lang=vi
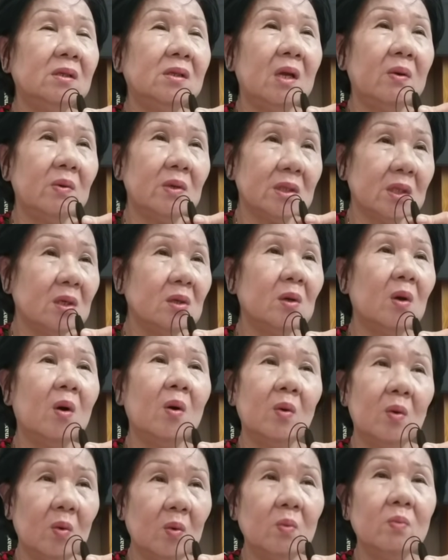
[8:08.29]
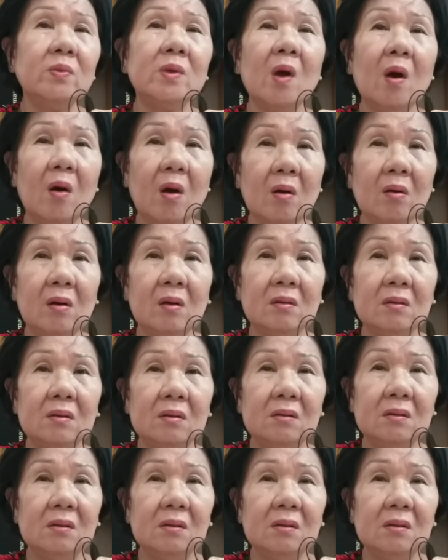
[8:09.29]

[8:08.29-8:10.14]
chứ nếu nó xin cô cũng cho con.